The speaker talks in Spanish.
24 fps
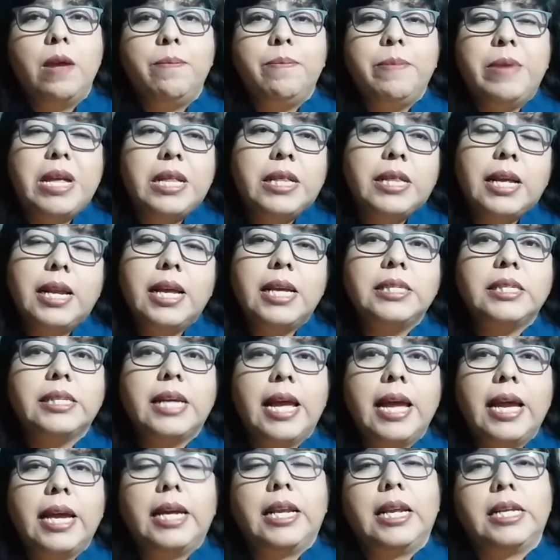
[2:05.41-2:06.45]
mientras
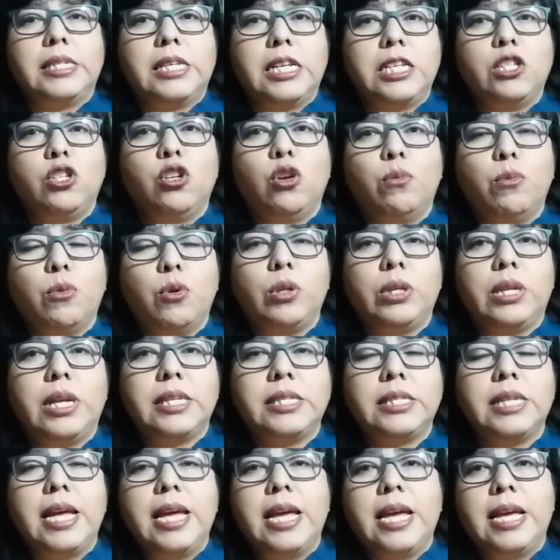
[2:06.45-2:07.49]
que Crescencio
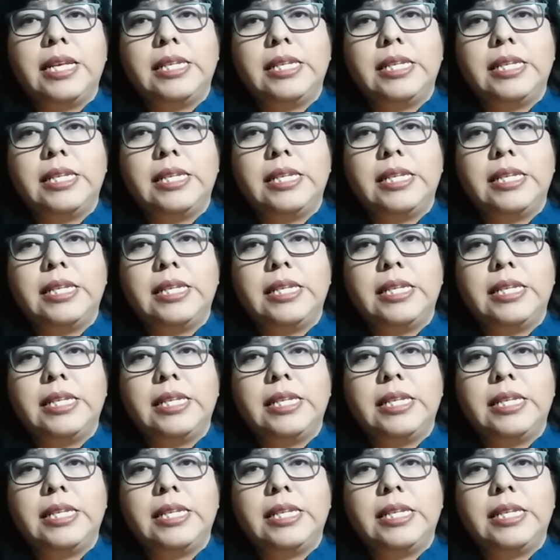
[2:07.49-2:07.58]
Montes